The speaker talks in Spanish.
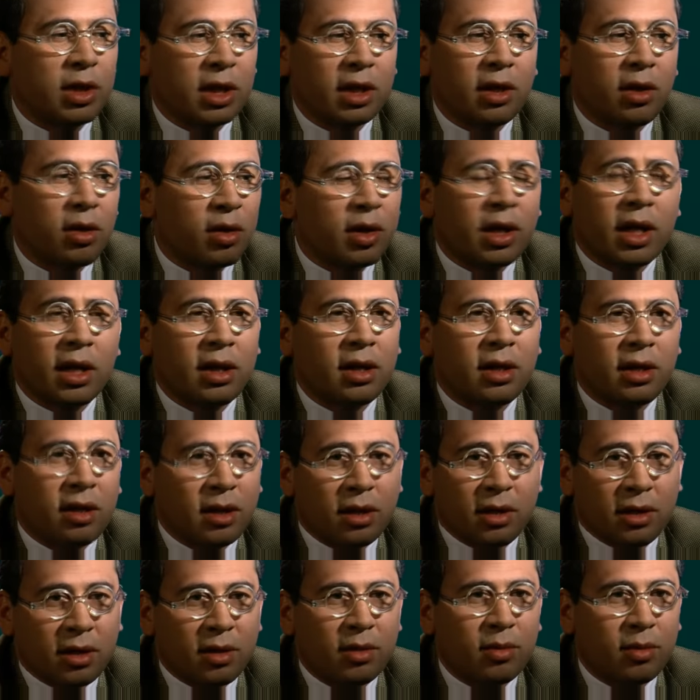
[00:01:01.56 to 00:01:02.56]
tecnología
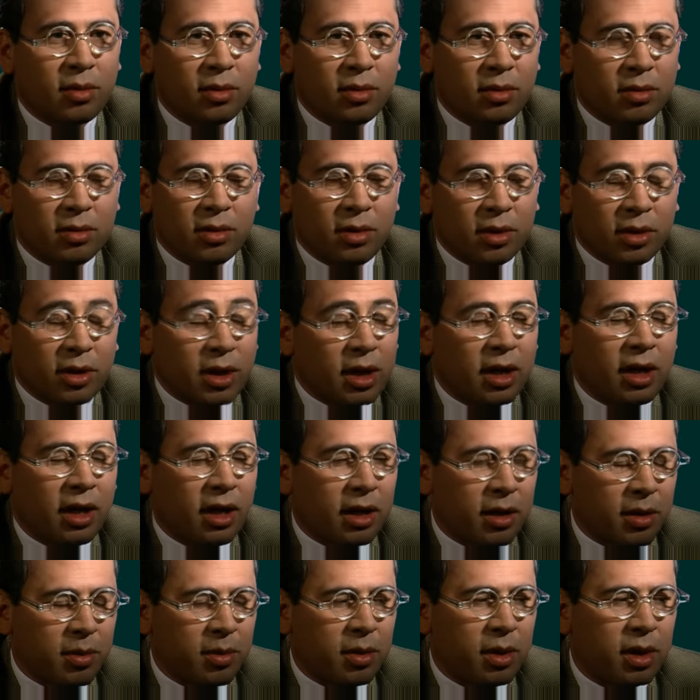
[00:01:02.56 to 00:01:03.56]
y no tiene
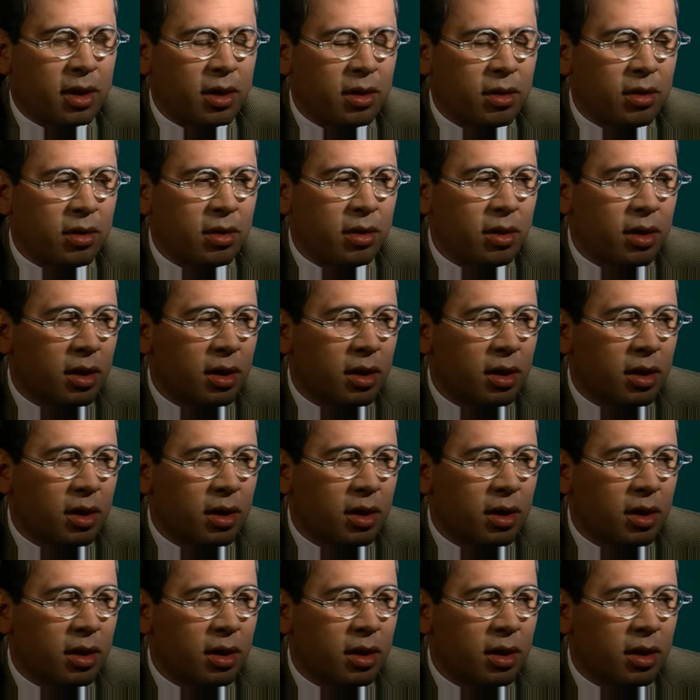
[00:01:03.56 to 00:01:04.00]
nada que ver, ¿no?